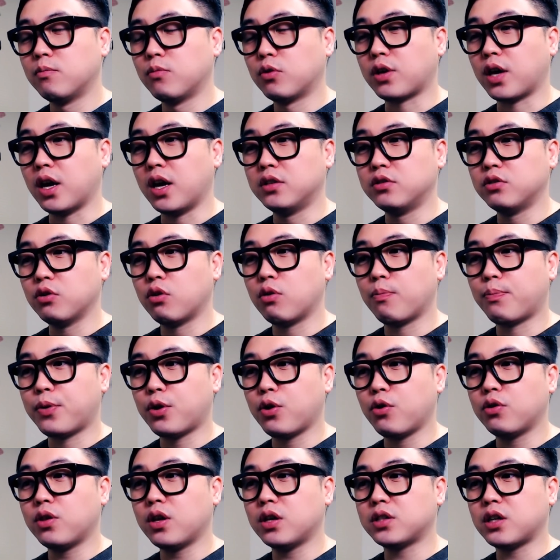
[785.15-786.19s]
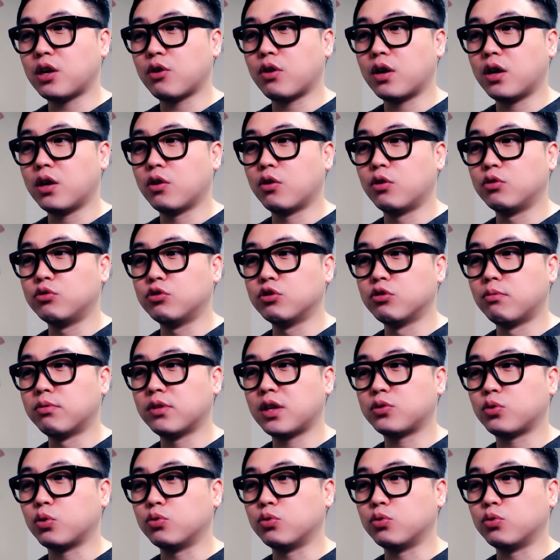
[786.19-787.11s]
뭐 개인적으로 표현의 자유라는 걸 누구보다